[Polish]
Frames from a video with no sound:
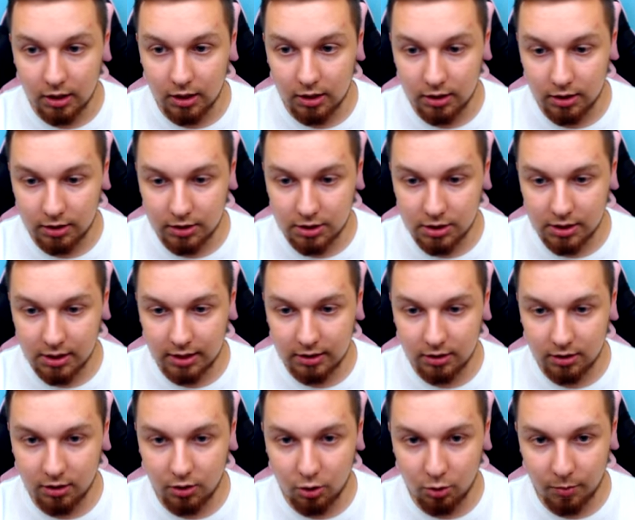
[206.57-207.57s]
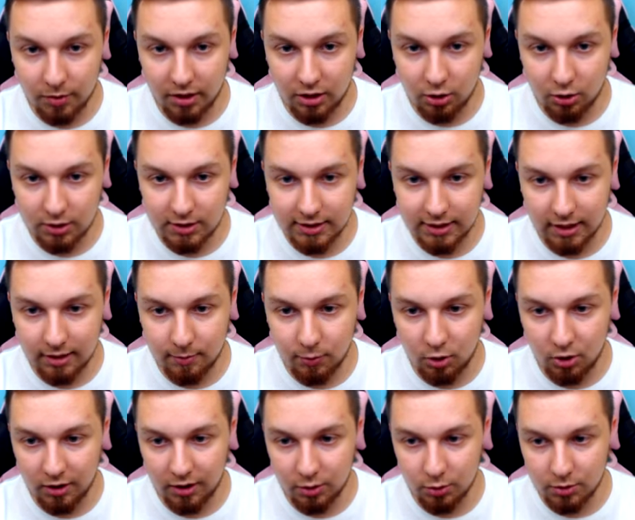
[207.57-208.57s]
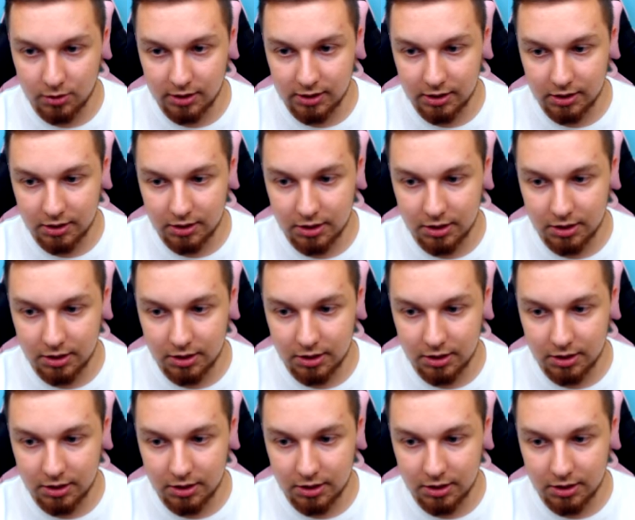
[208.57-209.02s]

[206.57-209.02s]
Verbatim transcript: E, czy ja tych grubych kostek mogę już zjeść?